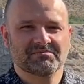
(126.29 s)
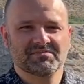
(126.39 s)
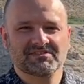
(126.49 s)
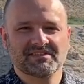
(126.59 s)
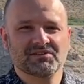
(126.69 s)

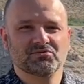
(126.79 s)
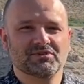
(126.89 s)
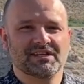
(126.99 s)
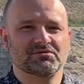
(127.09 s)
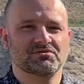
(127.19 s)
bez względu
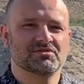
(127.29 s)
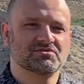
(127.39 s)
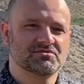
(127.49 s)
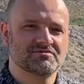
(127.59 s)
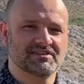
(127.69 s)
na to, czy
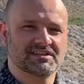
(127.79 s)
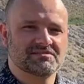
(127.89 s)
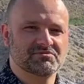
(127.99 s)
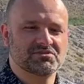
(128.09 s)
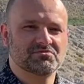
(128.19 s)
coś w
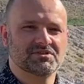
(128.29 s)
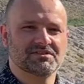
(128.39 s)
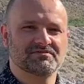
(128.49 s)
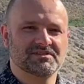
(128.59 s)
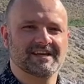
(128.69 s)
naszym życiu się
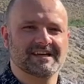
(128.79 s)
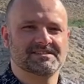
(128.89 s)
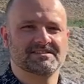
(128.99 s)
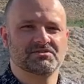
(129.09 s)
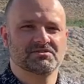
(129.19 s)

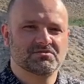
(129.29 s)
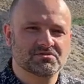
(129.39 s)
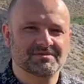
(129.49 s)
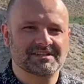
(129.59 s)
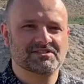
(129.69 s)
wydarzy, czy
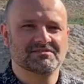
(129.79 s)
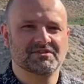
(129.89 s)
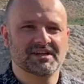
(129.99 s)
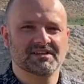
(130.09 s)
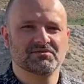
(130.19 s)
doświadczymy
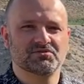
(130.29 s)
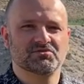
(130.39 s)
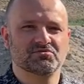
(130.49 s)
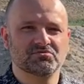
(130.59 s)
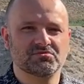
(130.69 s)
jakiegoś
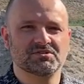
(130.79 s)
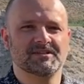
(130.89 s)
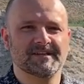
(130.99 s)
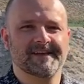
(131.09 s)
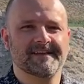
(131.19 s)
cudu, czy
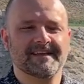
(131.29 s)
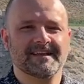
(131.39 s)
nie,